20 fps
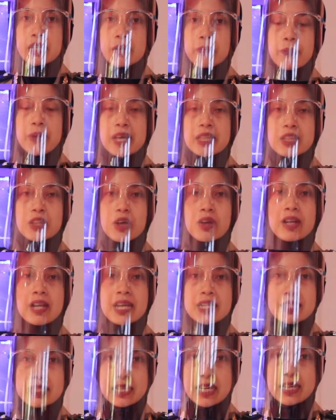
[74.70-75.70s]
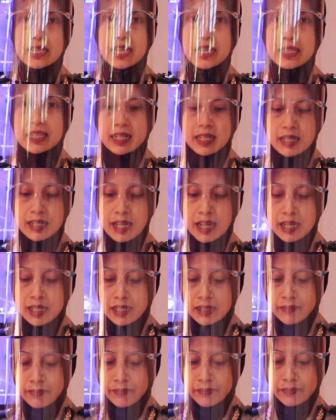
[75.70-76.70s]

terpantau lancar dan terkendali.